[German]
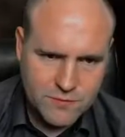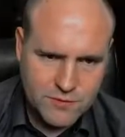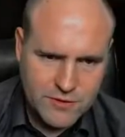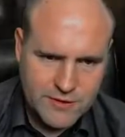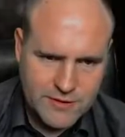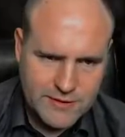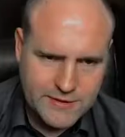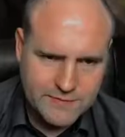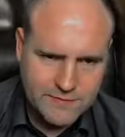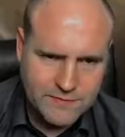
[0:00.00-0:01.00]
we
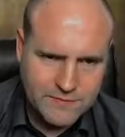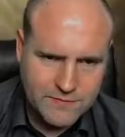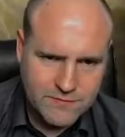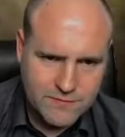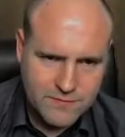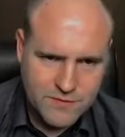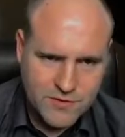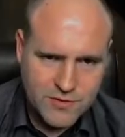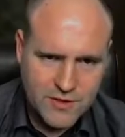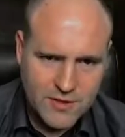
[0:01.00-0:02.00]

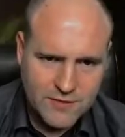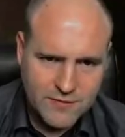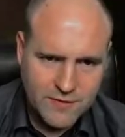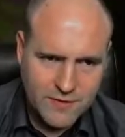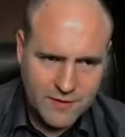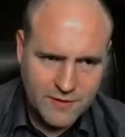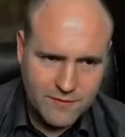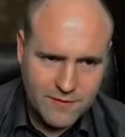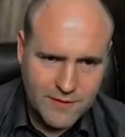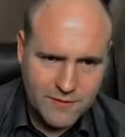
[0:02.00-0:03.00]
just for the
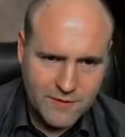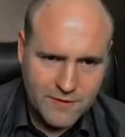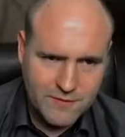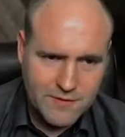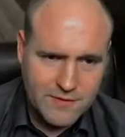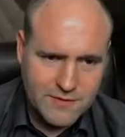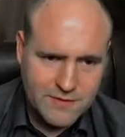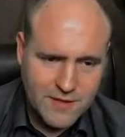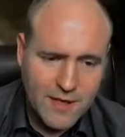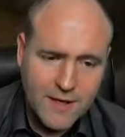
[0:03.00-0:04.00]
very first
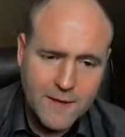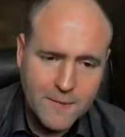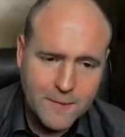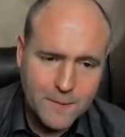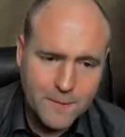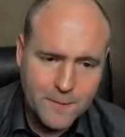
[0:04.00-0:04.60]
time.